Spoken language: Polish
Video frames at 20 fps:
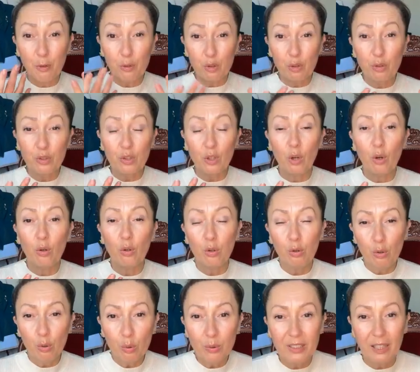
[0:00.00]
tworząc
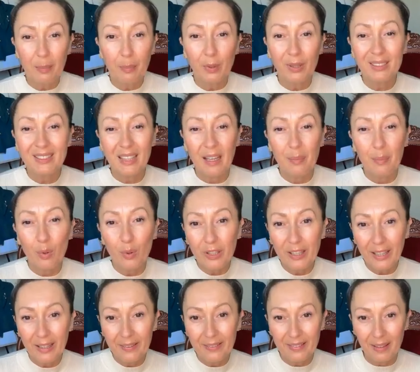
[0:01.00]
okluzję, bo jest
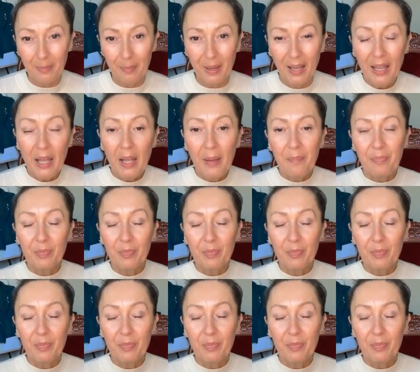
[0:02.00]
emolientem.